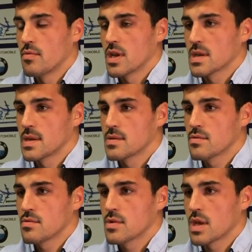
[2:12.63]
bien la
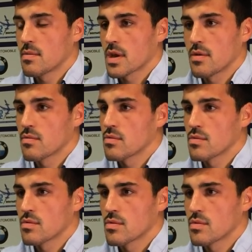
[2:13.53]
saison et après
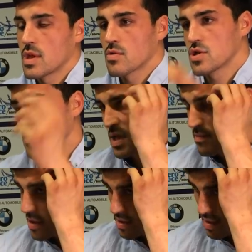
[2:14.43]
on, est en chute
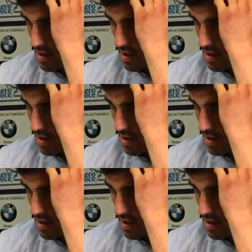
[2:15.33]
libre.